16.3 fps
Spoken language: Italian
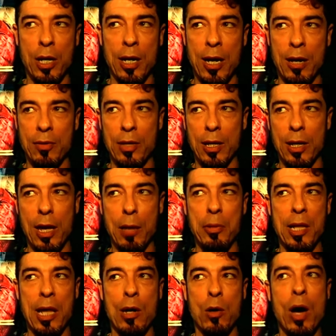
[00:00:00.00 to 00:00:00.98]
la nave del
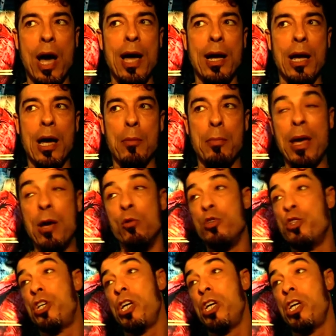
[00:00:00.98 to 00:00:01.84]
capitano Acab è un